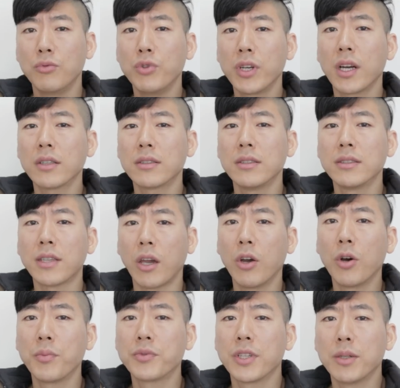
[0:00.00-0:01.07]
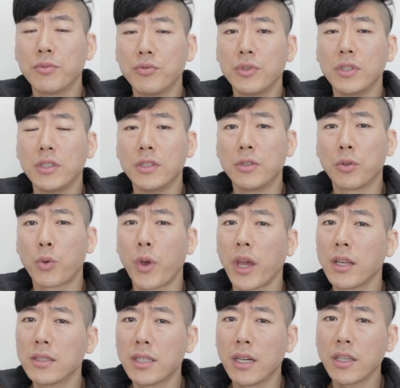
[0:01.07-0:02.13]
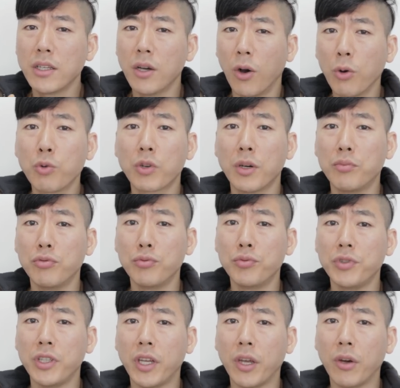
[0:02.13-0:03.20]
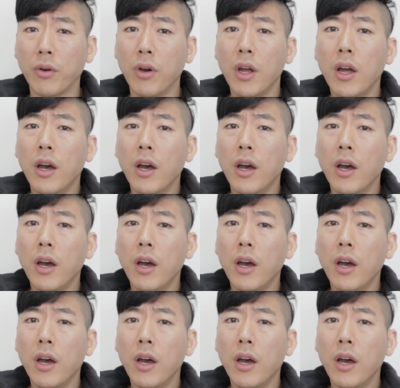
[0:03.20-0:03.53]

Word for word: 우리 같은 자영업자분들은 굉장히 억울한 부분이에요.